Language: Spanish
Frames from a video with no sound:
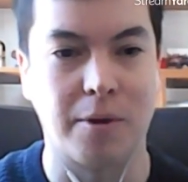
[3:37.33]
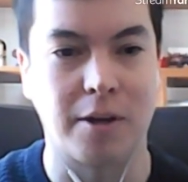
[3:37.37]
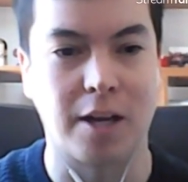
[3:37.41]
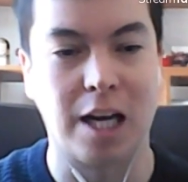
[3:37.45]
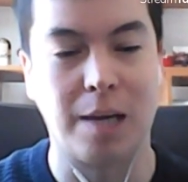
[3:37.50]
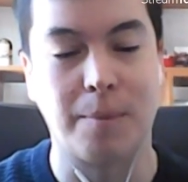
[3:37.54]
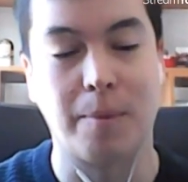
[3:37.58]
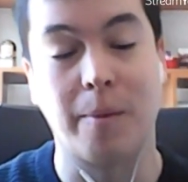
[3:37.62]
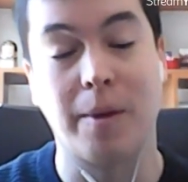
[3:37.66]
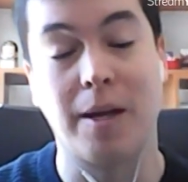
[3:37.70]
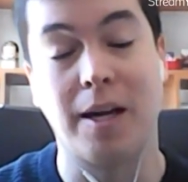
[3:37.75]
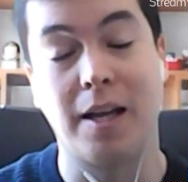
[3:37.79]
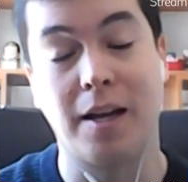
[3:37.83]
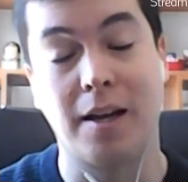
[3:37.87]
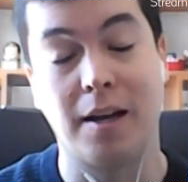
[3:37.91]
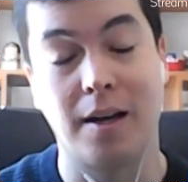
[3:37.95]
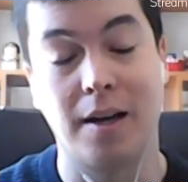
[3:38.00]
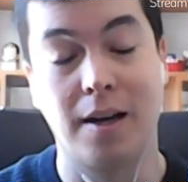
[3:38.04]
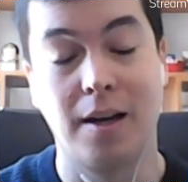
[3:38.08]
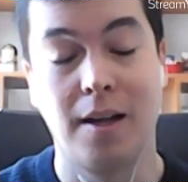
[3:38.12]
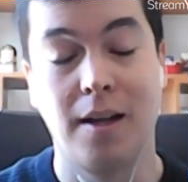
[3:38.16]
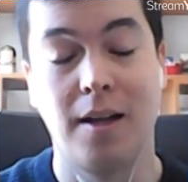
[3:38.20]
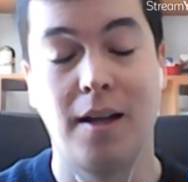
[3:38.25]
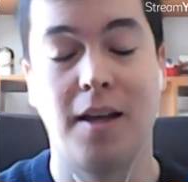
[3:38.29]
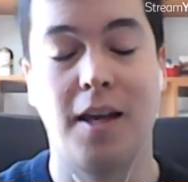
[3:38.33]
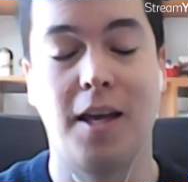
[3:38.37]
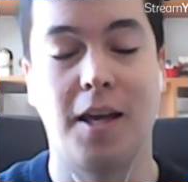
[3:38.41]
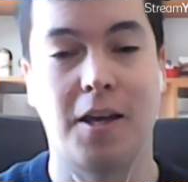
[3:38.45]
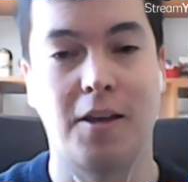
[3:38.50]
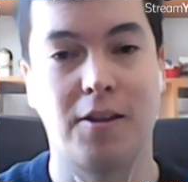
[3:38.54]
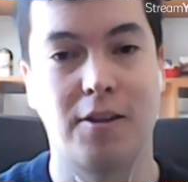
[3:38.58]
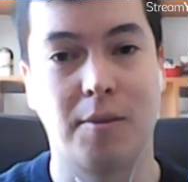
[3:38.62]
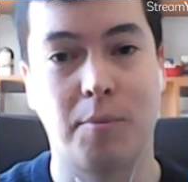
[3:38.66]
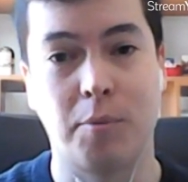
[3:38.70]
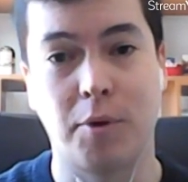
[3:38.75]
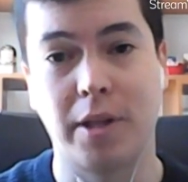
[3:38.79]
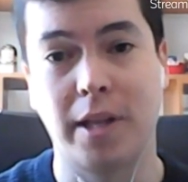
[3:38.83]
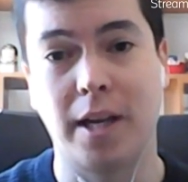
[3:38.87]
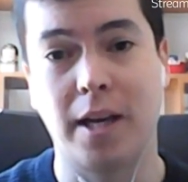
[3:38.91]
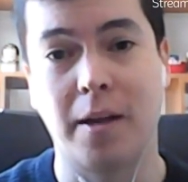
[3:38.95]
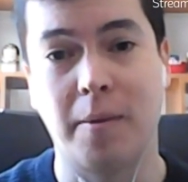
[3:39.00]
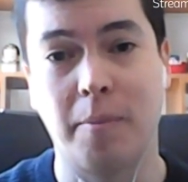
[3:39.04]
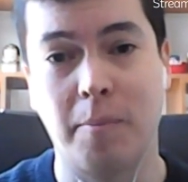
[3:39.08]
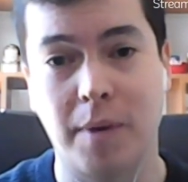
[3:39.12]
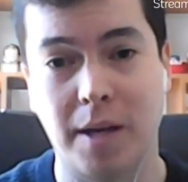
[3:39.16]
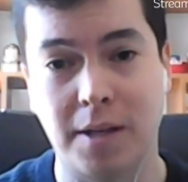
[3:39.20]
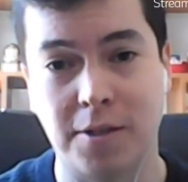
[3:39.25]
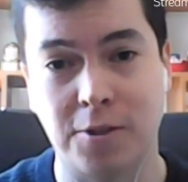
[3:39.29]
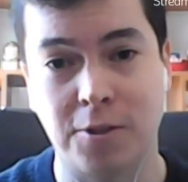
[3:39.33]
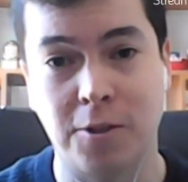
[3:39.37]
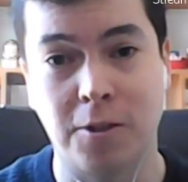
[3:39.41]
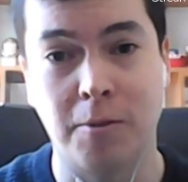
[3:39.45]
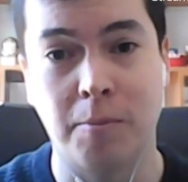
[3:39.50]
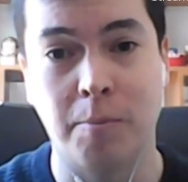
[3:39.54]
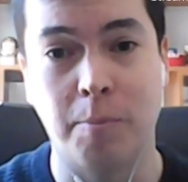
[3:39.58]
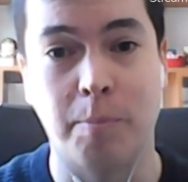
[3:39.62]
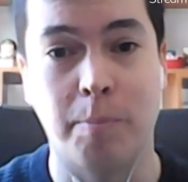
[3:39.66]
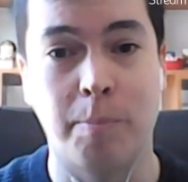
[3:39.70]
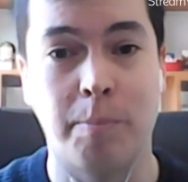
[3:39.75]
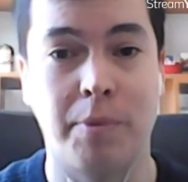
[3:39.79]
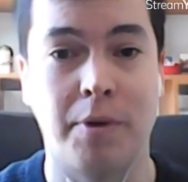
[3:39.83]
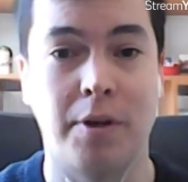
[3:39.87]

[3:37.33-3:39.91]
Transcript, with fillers: porque la papelera es quien nos pone el espacio,